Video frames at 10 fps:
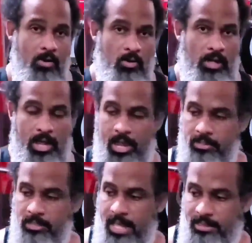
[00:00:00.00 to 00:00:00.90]
lo que
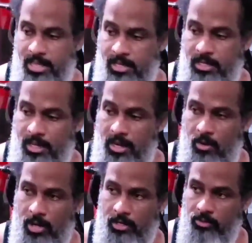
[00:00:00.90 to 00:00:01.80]
es la técnica a la
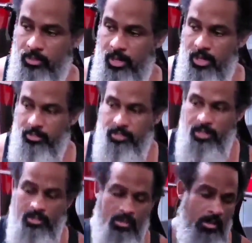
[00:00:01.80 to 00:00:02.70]
hora que ustedes
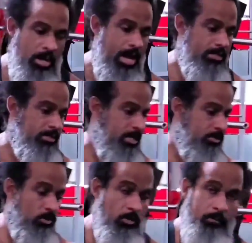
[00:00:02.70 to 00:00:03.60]
estén
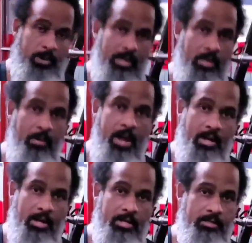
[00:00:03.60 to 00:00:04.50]
haciendo press de
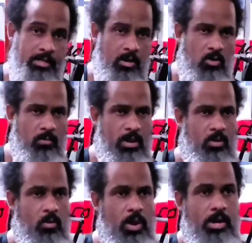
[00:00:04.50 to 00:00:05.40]
banca, ya sea con
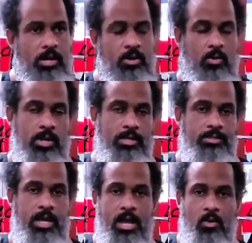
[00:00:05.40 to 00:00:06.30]
mancuerna o ya
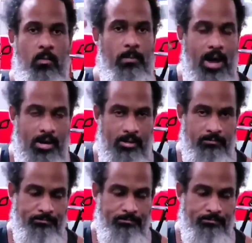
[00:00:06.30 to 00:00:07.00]
sea con barra,